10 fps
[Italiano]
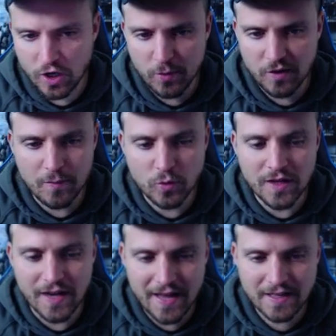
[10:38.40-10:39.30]
potevamo
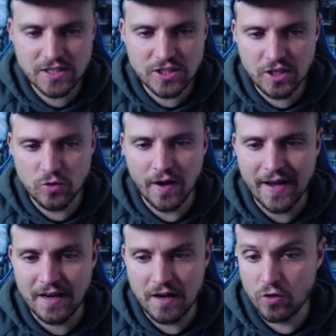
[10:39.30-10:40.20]
tenerci, in una
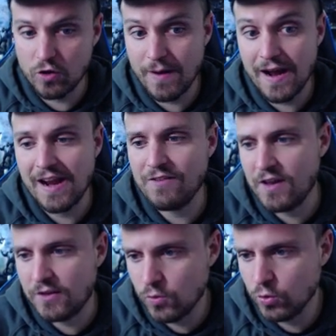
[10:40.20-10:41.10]
carriera normale
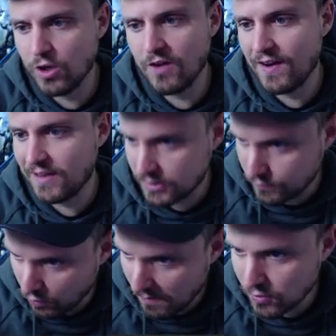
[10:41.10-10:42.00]
l'avrei tenuto, l'avrei
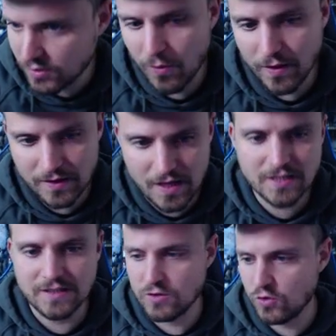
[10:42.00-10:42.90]
trasformato
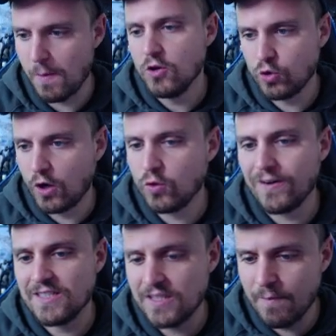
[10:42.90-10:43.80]
trequartista, insomma, giocatore
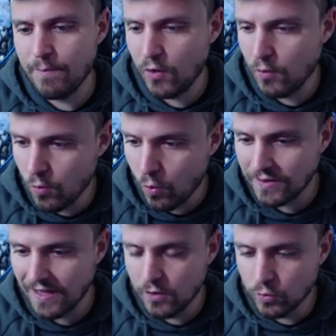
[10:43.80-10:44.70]
sempre comunque
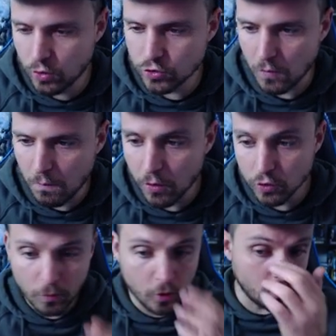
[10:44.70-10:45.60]
talentuoso costoso,
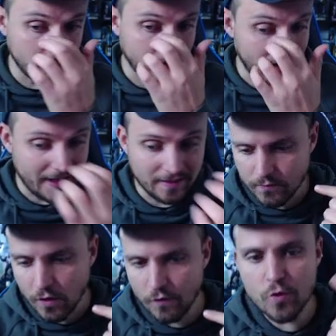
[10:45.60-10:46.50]
molto molto intrigante.
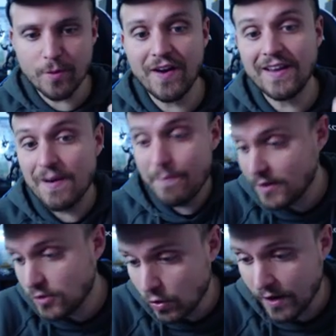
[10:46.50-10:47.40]
Voglio provare a dare in
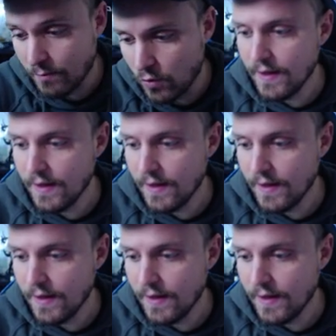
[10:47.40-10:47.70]
prestito Carboni